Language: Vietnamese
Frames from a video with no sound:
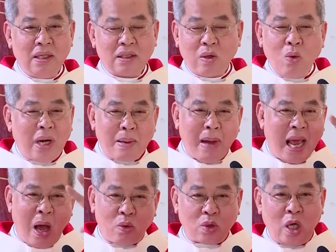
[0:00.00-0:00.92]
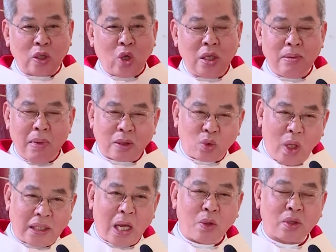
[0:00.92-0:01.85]
Cũng là bài học đó thôi nhưng mà
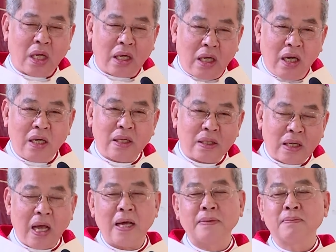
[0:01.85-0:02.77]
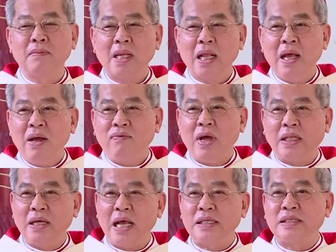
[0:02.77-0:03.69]
tùy theo từng người. Đó. Vậy
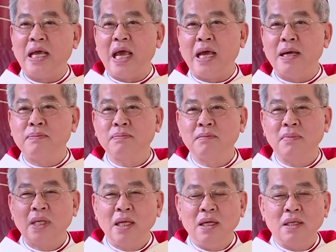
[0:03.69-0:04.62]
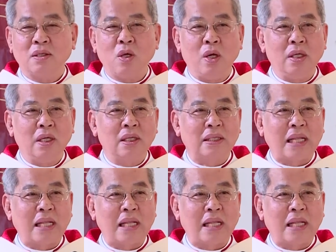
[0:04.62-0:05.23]
thưa anh chị em, tôi